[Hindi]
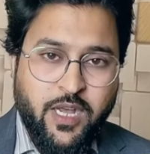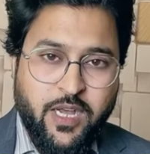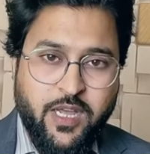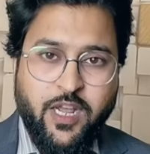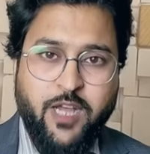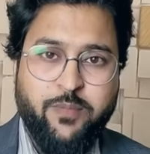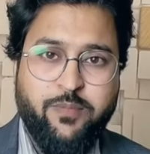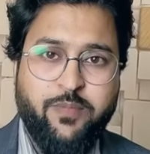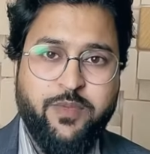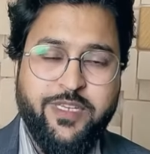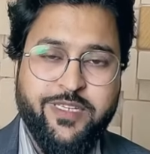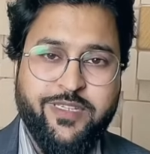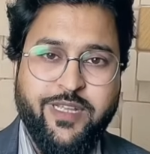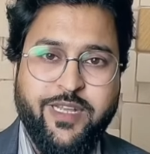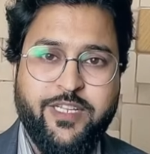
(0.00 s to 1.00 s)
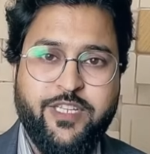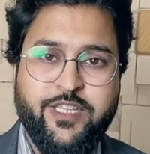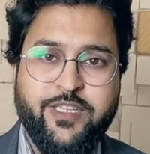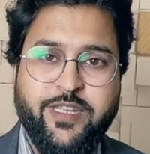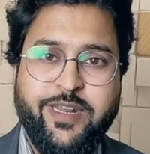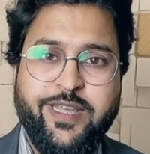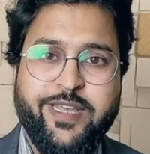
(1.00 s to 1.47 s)
अगर आप ये सारी
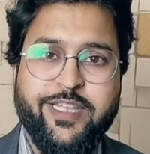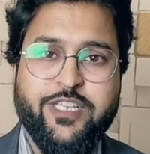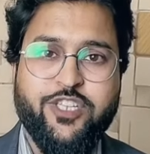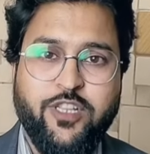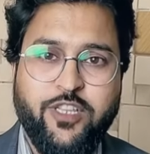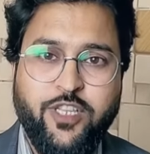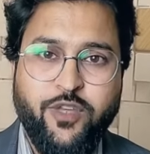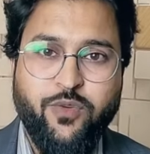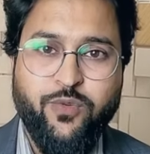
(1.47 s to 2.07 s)
चीज़ें लेके चलते हो